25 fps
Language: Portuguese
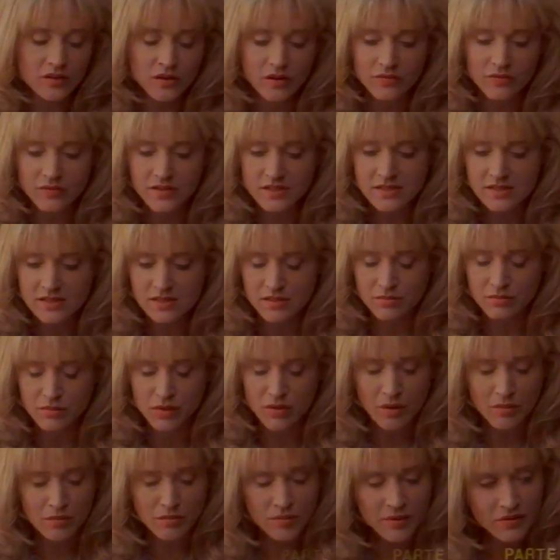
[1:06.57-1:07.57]
eu não sei se eu
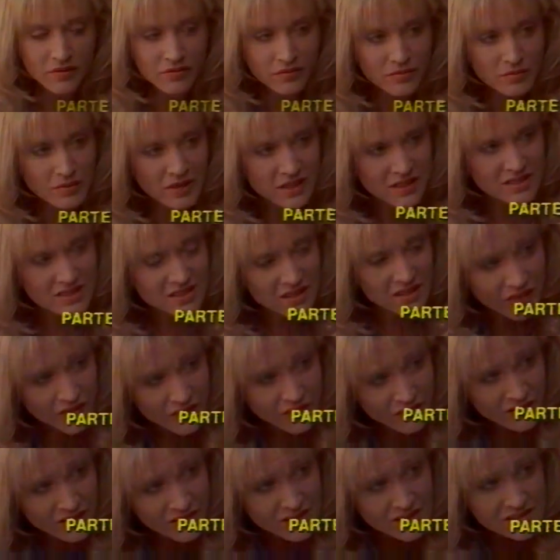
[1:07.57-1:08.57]
devia te dizer isso,
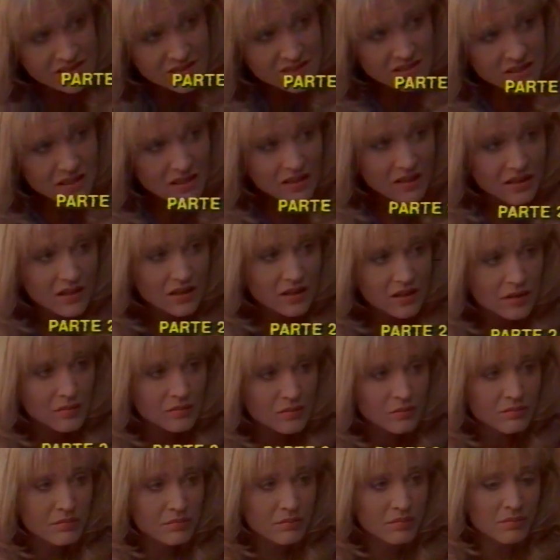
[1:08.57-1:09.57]
mas.
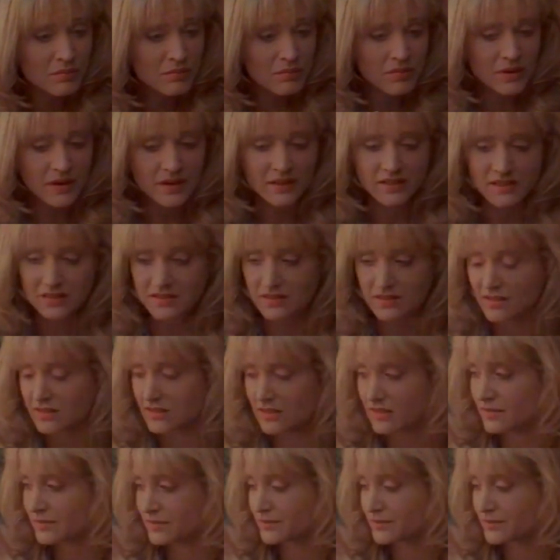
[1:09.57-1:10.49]
Mas.